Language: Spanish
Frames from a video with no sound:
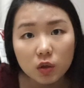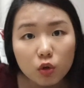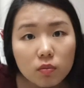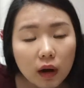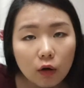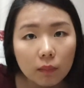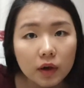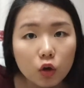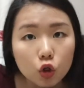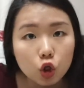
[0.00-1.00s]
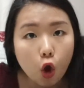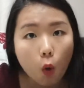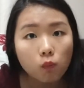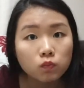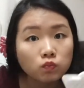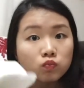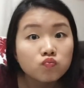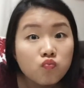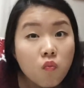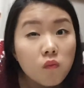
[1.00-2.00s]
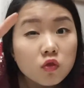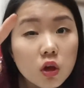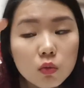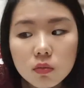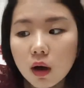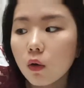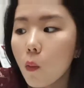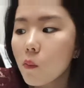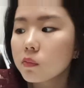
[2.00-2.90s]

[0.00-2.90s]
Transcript: Son muy bajo, amigo. No. Son muy bajo.